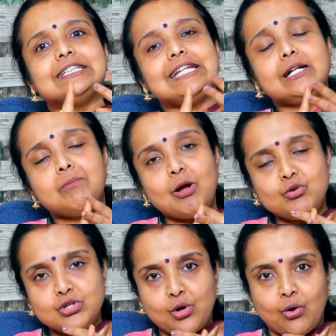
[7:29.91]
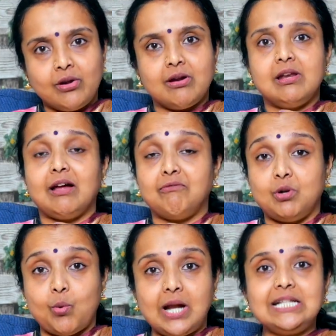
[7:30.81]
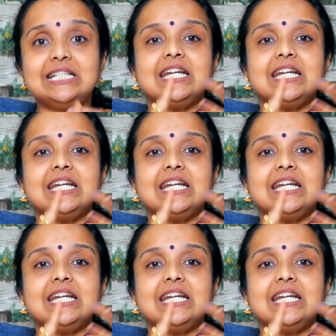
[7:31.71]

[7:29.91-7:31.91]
థింక్ అబౌట్ యువర్ లవ్డ్ వన్